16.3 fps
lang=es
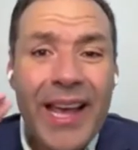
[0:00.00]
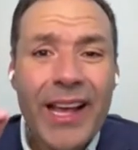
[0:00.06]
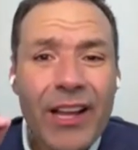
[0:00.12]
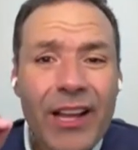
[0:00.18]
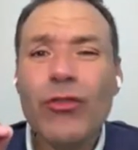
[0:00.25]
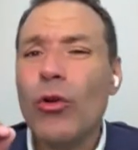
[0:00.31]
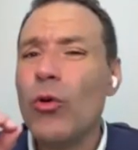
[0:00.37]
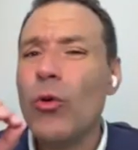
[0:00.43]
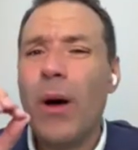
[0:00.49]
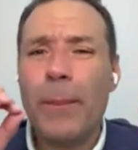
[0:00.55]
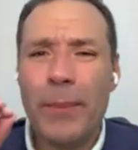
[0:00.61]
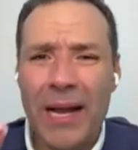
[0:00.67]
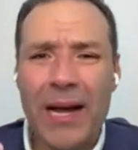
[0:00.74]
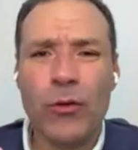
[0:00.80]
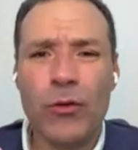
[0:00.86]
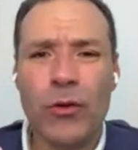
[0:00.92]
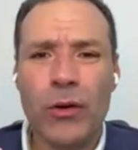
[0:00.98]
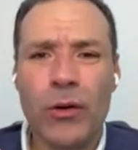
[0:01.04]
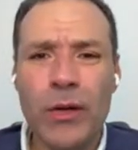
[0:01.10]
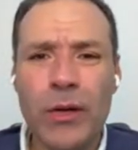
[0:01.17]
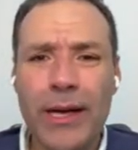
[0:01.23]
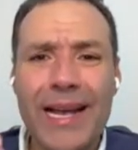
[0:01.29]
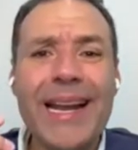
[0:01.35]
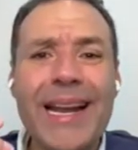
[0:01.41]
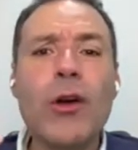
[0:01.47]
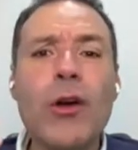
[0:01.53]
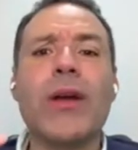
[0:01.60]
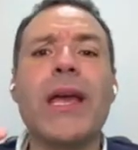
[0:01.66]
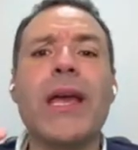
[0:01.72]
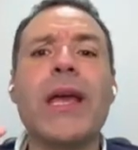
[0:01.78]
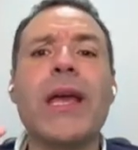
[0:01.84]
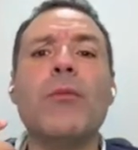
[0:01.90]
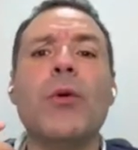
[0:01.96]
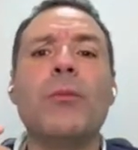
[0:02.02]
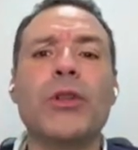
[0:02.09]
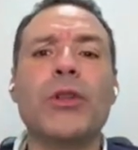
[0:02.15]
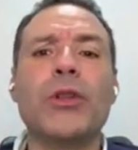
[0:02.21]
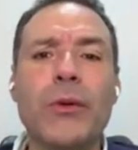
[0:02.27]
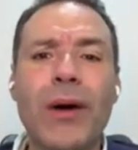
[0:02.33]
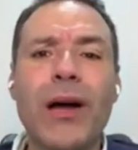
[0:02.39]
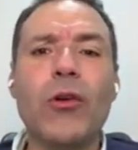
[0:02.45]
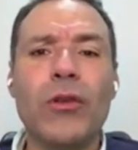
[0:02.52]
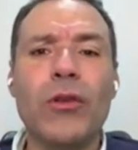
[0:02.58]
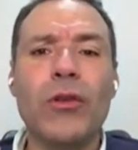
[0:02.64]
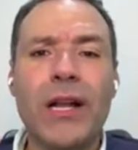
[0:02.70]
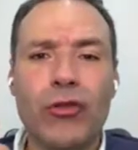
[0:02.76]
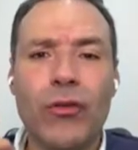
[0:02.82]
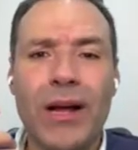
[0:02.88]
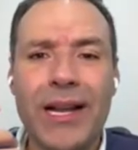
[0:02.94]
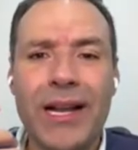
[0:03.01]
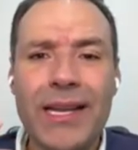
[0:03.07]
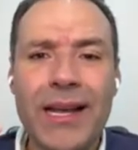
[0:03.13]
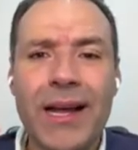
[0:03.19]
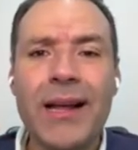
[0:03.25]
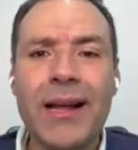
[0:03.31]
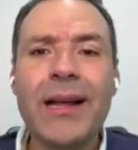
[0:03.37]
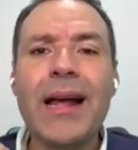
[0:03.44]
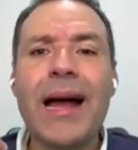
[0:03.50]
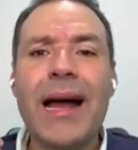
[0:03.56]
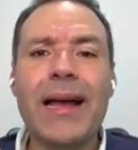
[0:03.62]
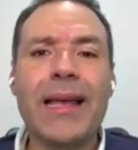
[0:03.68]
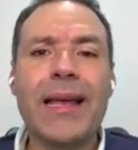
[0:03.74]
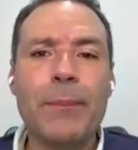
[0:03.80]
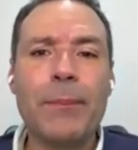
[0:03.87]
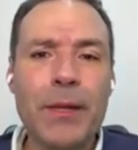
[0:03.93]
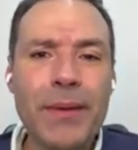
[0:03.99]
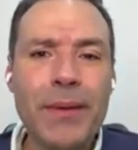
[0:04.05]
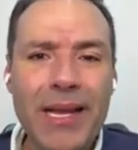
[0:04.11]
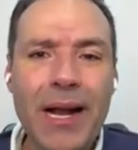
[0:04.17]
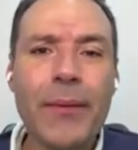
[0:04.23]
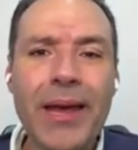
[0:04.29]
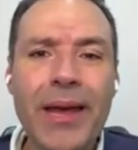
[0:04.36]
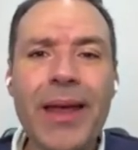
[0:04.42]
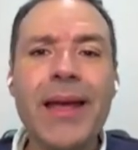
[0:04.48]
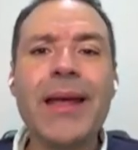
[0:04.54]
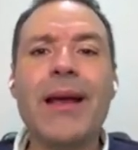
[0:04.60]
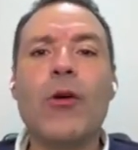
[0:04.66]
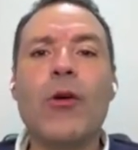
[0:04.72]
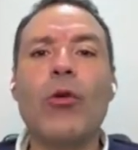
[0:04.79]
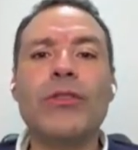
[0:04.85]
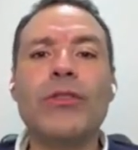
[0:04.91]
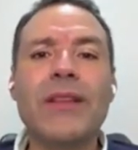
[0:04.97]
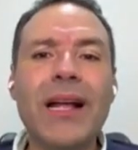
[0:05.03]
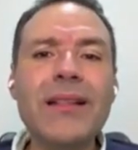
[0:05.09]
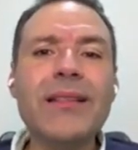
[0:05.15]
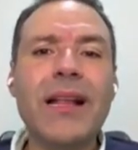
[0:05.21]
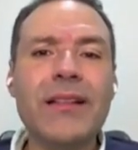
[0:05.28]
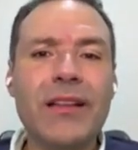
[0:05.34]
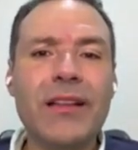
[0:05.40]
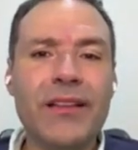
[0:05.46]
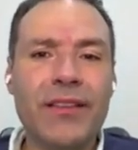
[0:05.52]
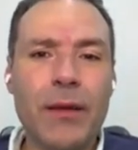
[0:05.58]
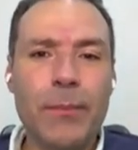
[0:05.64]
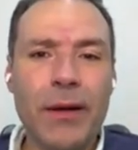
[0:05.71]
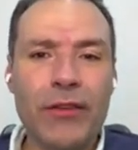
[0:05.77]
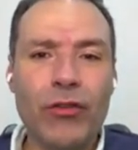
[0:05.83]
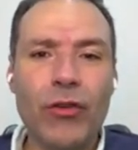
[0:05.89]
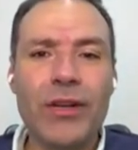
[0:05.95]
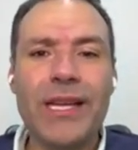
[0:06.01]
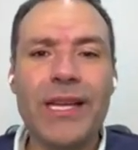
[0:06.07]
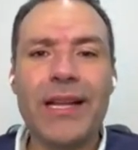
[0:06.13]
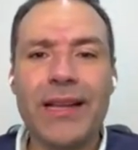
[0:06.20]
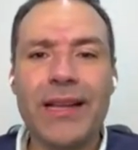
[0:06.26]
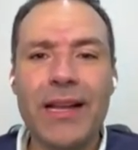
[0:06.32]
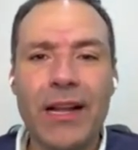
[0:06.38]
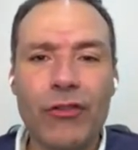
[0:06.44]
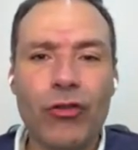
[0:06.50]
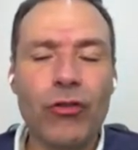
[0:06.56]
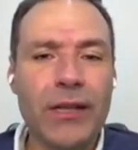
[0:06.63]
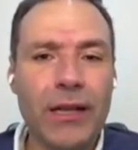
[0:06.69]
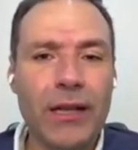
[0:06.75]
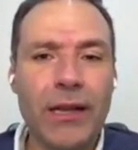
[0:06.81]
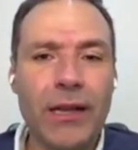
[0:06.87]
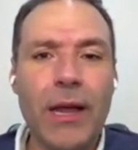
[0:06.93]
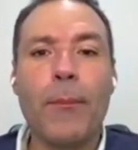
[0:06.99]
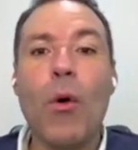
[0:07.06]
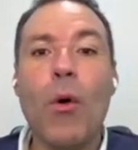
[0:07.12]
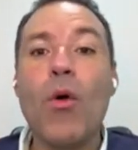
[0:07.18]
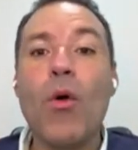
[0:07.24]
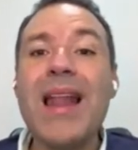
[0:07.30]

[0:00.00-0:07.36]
En eso lo aplaudo creo que hemos motivado a la ciudadanía a que primera vez, con tanta anticipación y antelación de tiempo,